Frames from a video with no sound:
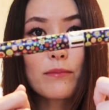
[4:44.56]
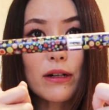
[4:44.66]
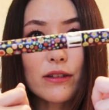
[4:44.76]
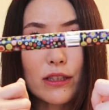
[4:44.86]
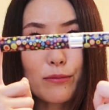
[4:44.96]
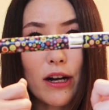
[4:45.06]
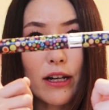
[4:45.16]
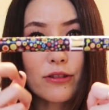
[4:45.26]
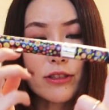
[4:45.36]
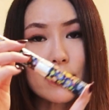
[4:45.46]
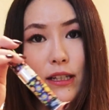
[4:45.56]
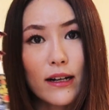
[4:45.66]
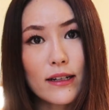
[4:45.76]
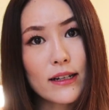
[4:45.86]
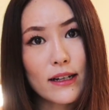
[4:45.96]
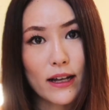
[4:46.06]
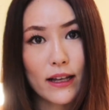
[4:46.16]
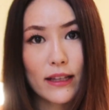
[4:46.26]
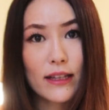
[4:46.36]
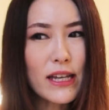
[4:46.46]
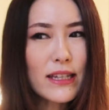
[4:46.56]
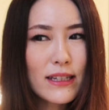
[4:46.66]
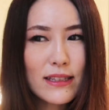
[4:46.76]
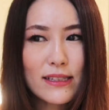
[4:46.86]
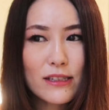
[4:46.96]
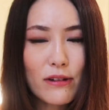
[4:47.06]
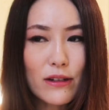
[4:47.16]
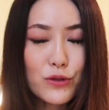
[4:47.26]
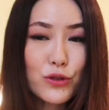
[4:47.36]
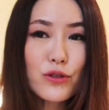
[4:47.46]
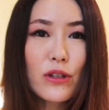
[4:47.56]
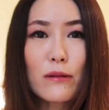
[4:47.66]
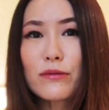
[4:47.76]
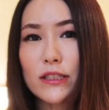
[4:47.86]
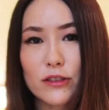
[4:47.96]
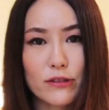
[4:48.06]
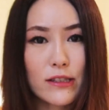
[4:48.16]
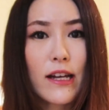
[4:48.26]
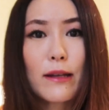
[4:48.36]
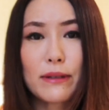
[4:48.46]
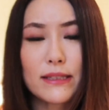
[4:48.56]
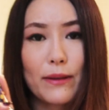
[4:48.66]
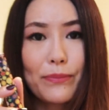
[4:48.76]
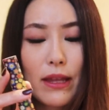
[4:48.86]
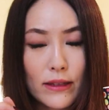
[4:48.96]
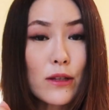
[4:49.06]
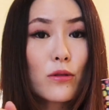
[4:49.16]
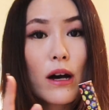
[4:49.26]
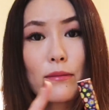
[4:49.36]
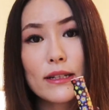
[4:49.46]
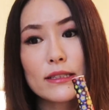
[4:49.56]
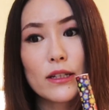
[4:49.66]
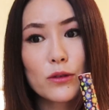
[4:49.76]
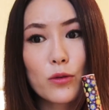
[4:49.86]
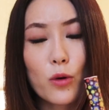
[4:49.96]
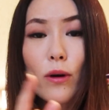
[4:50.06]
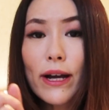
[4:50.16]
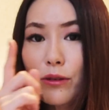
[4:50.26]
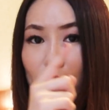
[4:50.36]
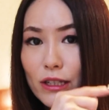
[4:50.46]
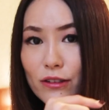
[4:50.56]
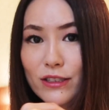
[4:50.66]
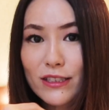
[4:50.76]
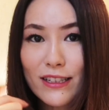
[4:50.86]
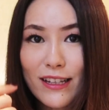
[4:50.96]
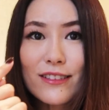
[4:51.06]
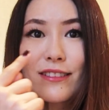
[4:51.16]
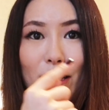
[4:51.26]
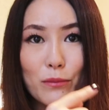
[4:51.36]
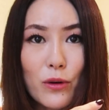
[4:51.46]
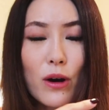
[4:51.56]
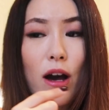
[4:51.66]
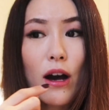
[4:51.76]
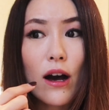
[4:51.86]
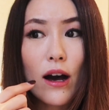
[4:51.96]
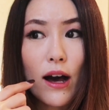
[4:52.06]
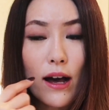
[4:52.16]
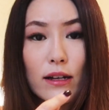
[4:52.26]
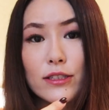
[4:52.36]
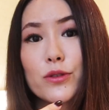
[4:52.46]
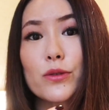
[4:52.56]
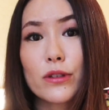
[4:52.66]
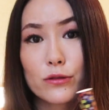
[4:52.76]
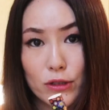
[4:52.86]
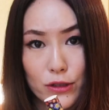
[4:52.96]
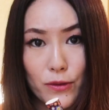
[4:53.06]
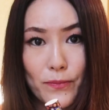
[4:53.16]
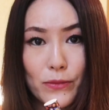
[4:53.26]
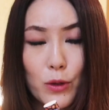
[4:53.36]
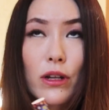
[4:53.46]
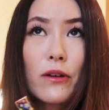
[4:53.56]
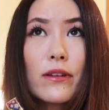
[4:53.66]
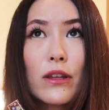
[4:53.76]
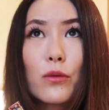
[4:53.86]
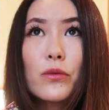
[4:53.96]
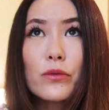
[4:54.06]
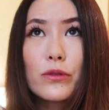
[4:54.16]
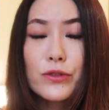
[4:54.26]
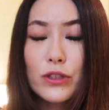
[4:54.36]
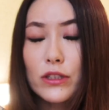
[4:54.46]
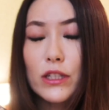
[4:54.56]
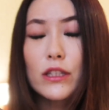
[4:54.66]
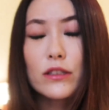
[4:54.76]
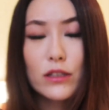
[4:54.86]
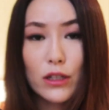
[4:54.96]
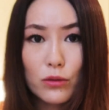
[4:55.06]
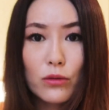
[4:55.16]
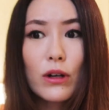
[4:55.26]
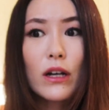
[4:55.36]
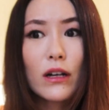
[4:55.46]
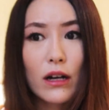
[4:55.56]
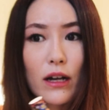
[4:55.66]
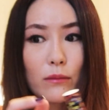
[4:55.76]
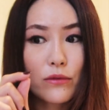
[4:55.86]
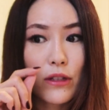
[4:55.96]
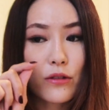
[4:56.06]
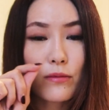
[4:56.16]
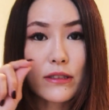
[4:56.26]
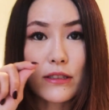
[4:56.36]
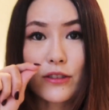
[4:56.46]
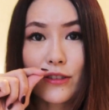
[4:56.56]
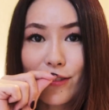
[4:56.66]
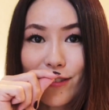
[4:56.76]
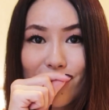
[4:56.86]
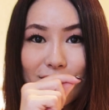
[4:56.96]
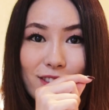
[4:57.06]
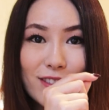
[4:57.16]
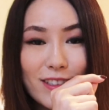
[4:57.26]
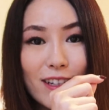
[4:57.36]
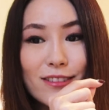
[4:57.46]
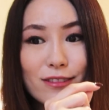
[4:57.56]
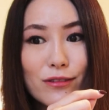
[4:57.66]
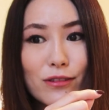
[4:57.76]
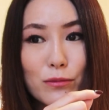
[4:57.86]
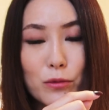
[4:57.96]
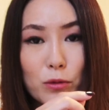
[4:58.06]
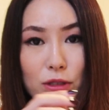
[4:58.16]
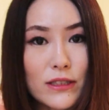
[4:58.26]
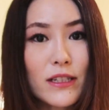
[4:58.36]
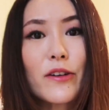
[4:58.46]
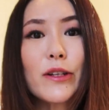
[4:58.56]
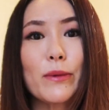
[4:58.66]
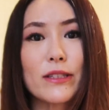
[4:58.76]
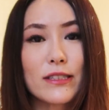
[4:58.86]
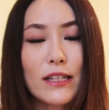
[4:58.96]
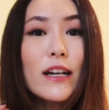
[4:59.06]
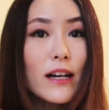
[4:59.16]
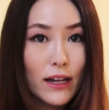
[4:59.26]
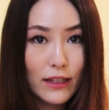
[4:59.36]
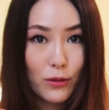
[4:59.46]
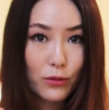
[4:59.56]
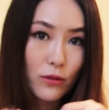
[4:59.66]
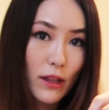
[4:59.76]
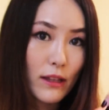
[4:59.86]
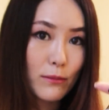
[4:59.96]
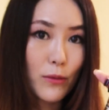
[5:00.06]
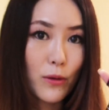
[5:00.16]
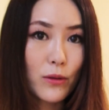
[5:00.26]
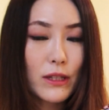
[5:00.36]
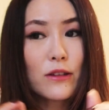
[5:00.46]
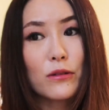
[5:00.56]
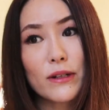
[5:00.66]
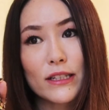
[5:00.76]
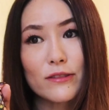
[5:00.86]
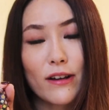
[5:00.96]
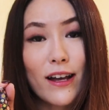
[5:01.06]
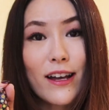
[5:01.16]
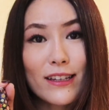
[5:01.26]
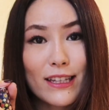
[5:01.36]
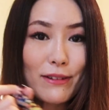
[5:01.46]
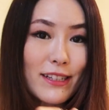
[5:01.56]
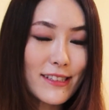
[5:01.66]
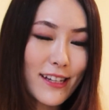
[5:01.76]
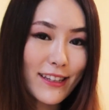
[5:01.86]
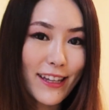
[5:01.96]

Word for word: バッグにも入るしさはい最近私は普通の歯ブラシは使いません電動歯ブラシだとホワイトニングしてなくても歯が白くなるんですよこれはね本当に不思議なんですけどはいもう電動ブラシでズルズルズルズルってやるともう全然変わりますはいということでもう電動ブラシは手放せな